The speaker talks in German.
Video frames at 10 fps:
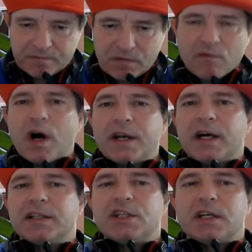wo er
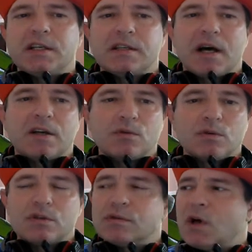da die Jenny da
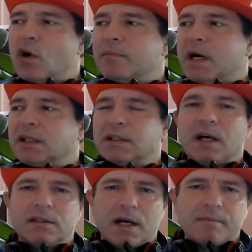so zu Sau gemacht hat.
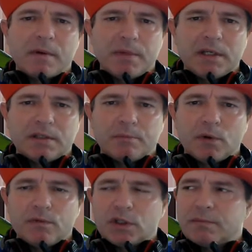Die haben da beide eine
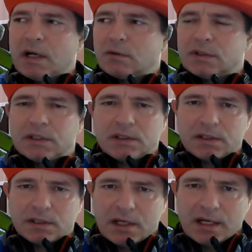Prüfung gemacht und das
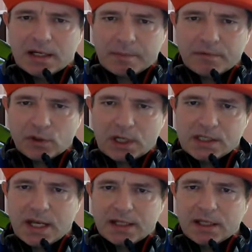äh, klappte von der
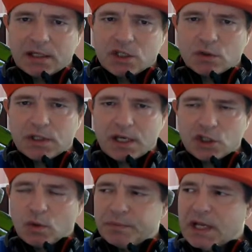Zeit her nicht und er
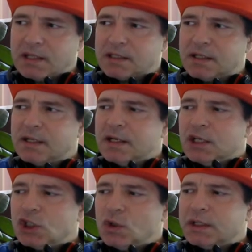schob die ganze
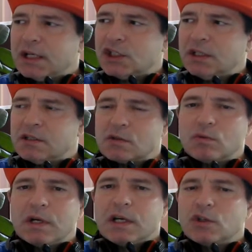Schuld der Jenny
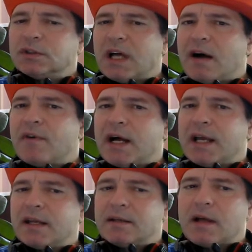zu. Schon da war
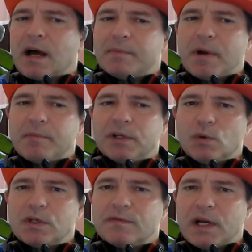er dann halt bei mir
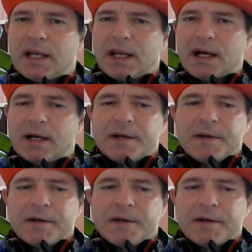durch, weil er